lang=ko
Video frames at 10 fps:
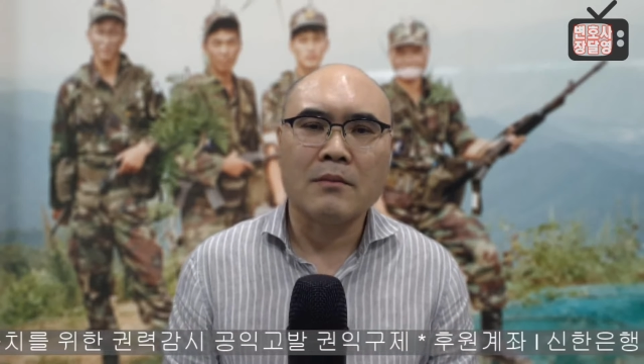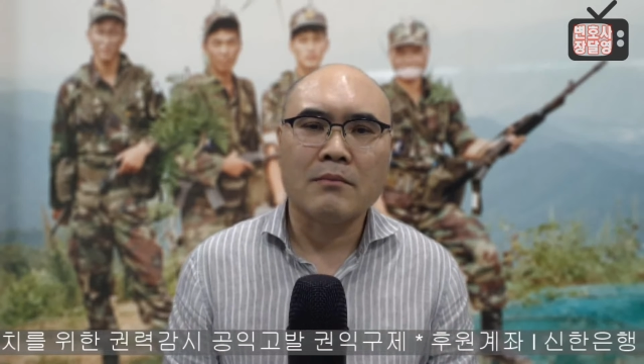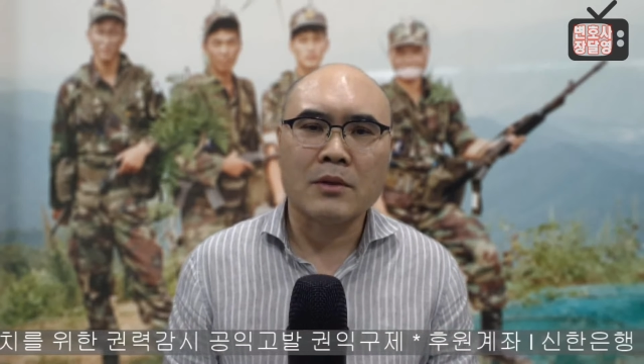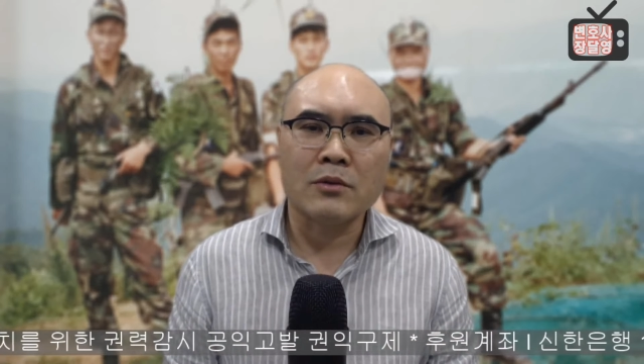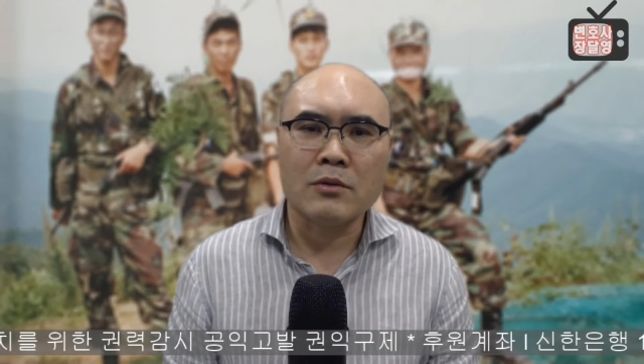
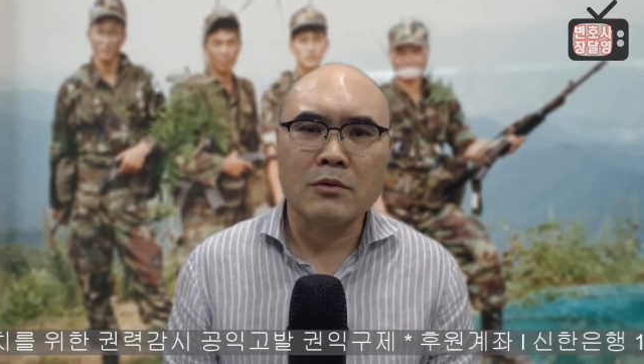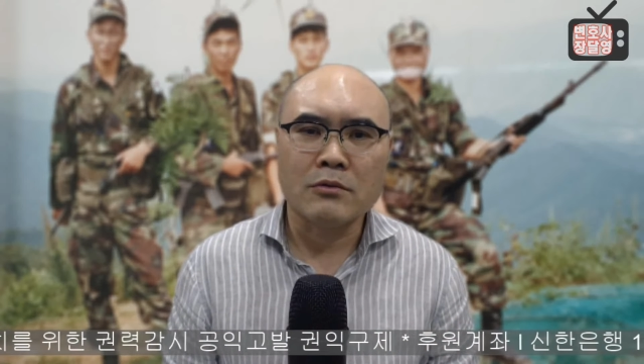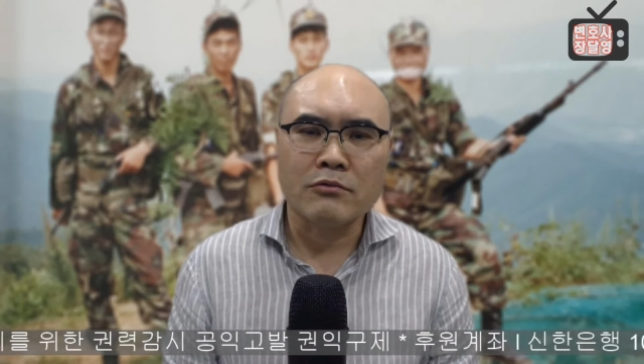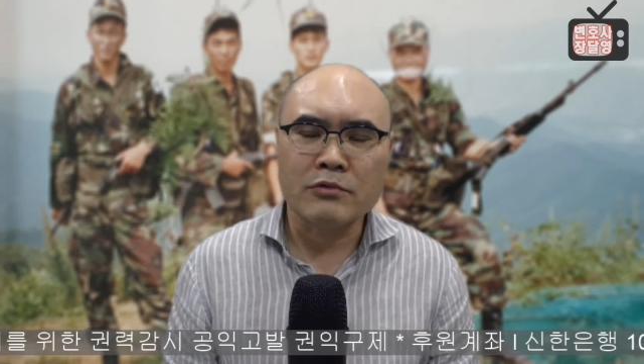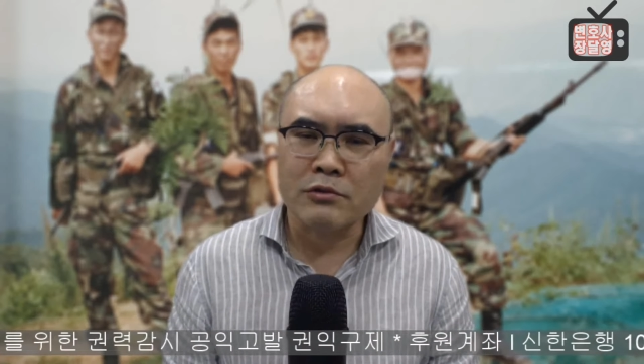바로
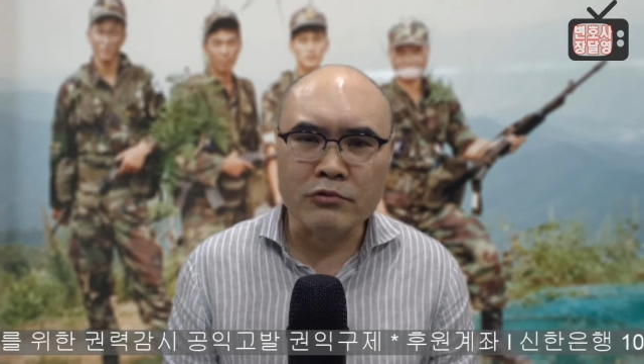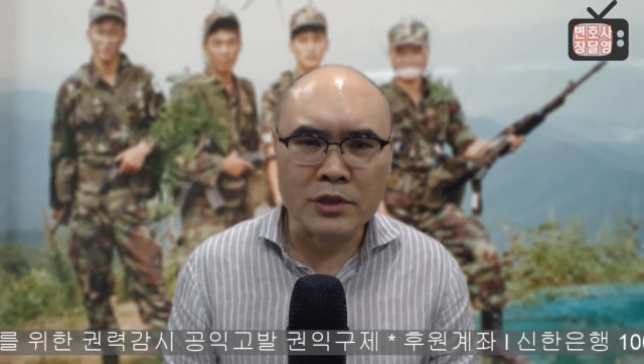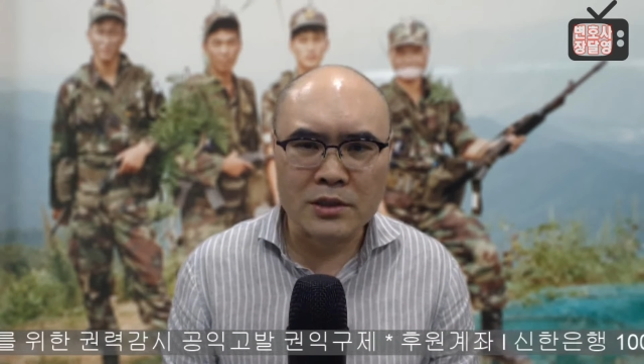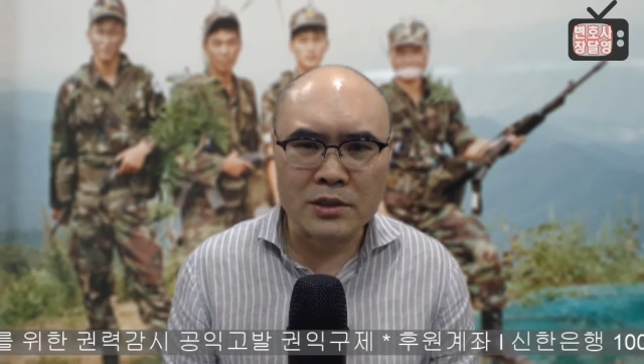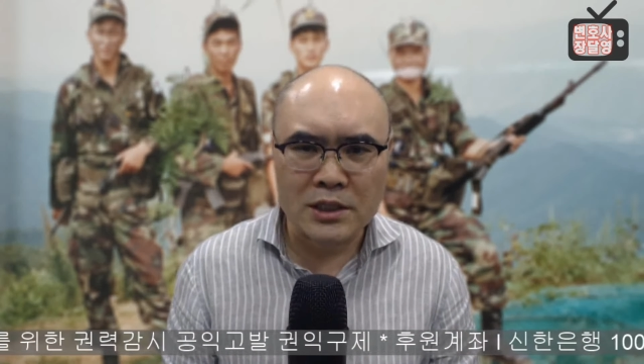우리
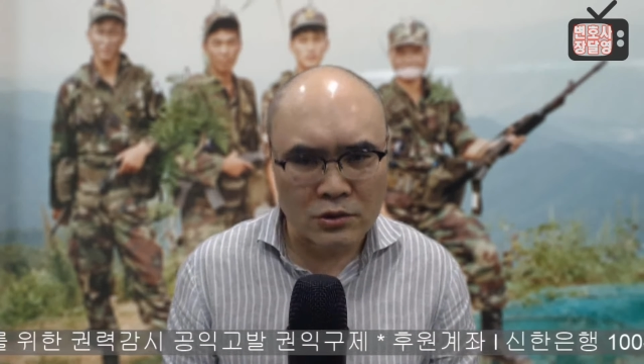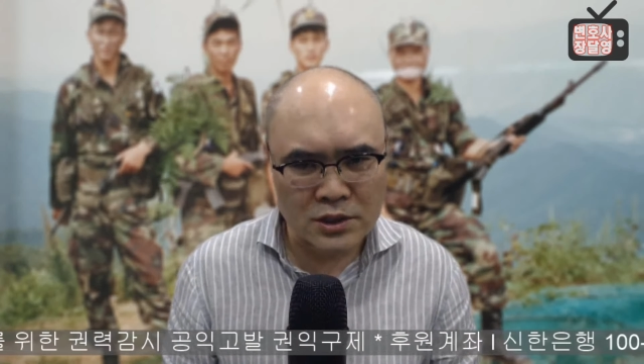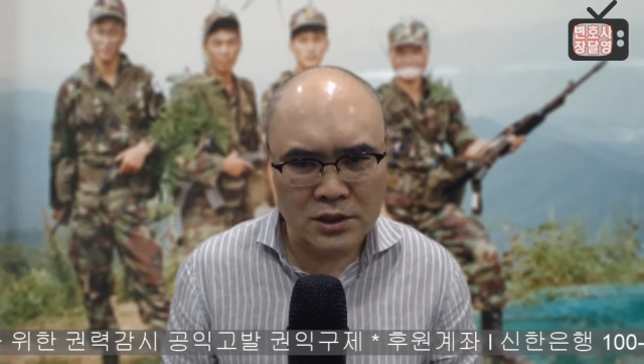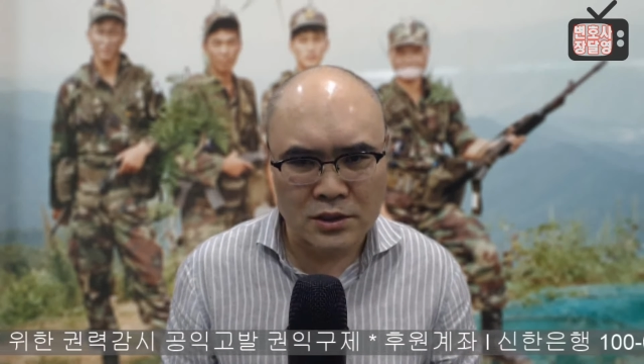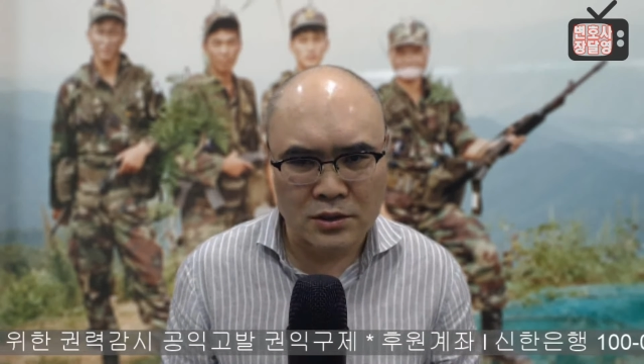군인들의
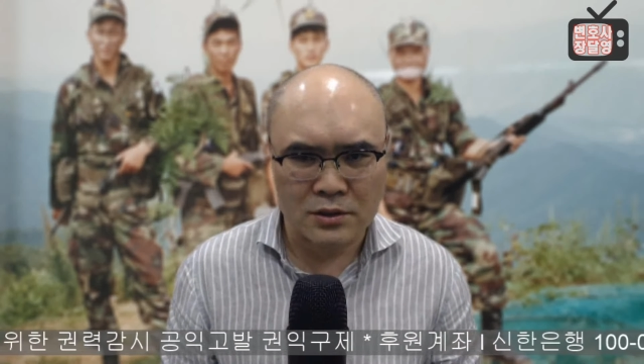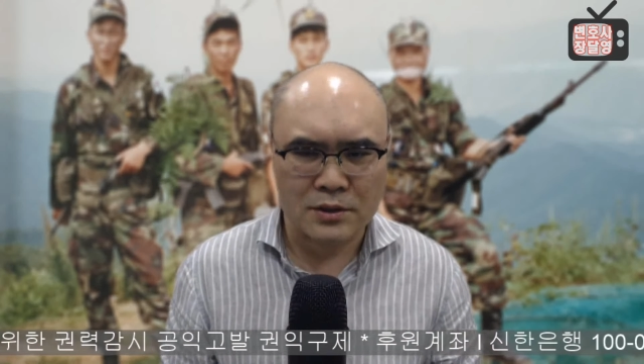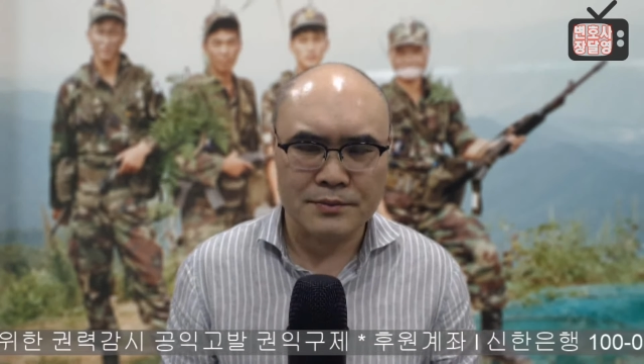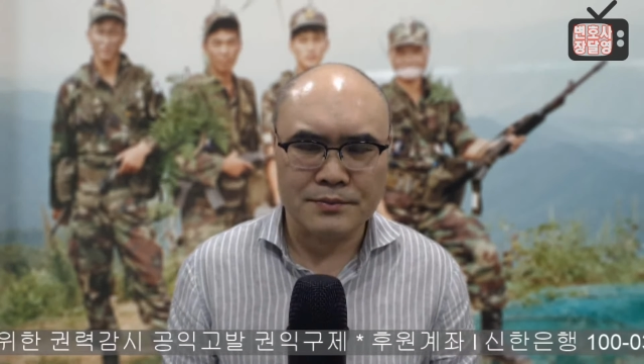정신력,